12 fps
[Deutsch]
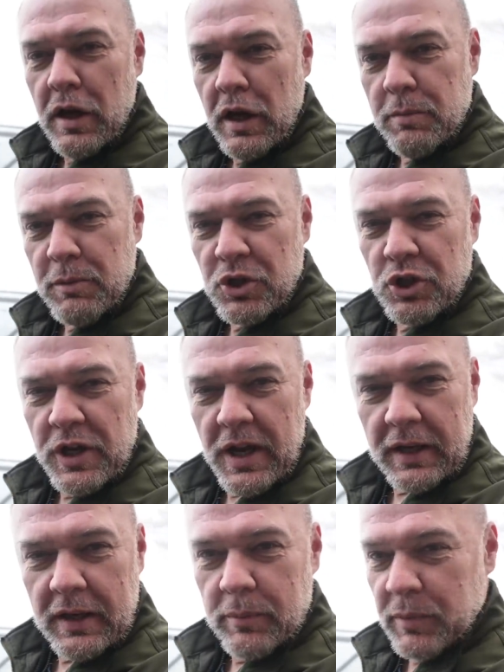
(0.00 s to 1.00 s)
immer
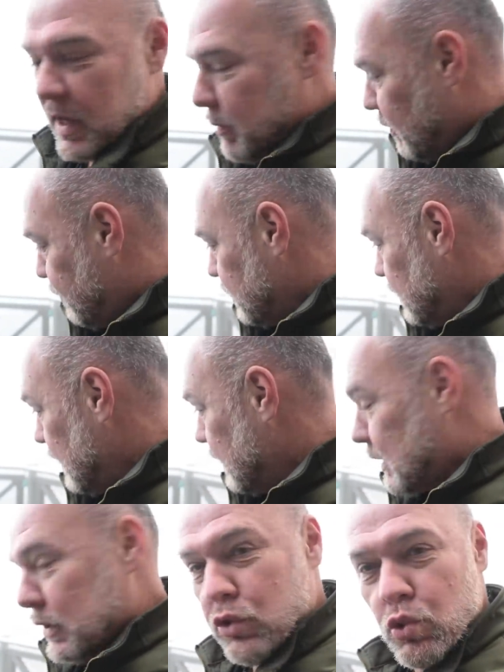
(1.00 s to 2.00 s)
stärker im Nebel
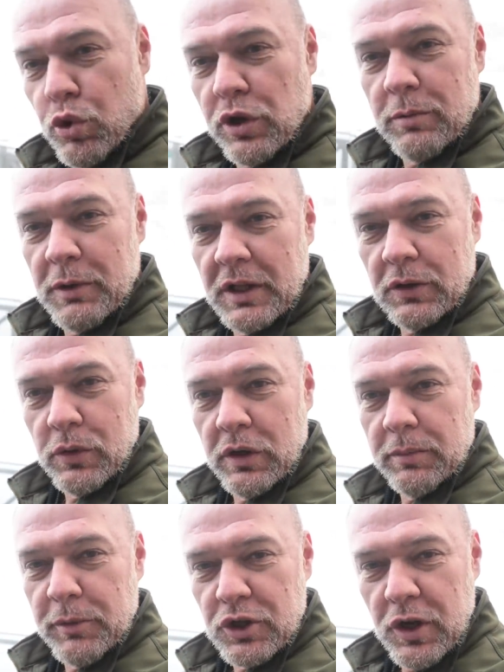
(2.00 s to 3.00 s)
versenke, suche ich mir
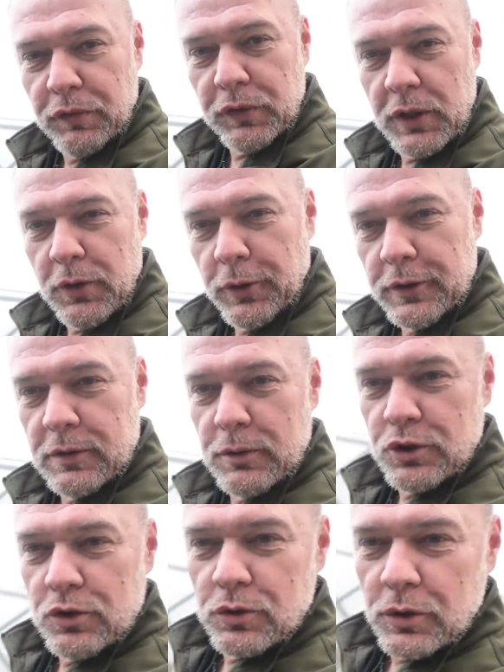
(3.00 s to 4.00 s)
natürlich Beschäftigungen
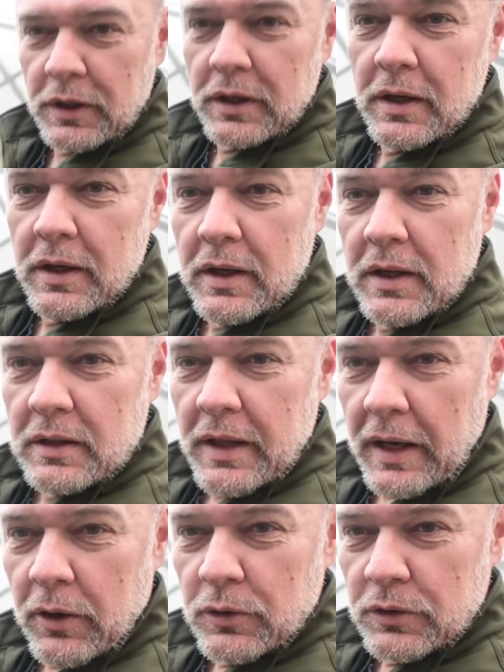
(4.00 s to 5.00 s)
zwischendurch.
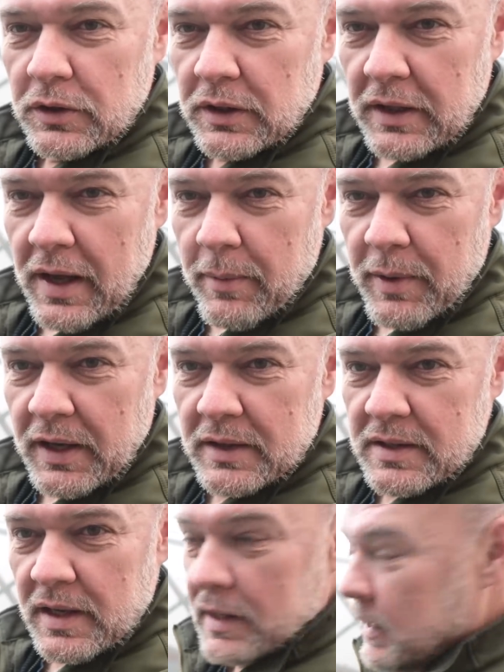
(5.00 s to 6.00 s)
Da könnt ihr die Kamera
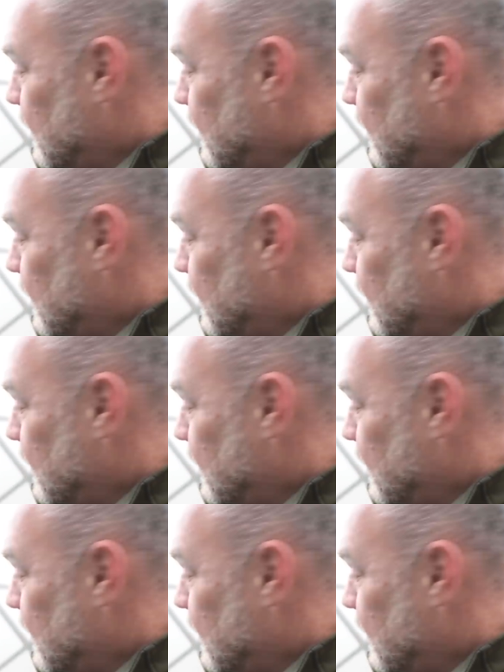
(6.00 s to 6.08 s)
sehen,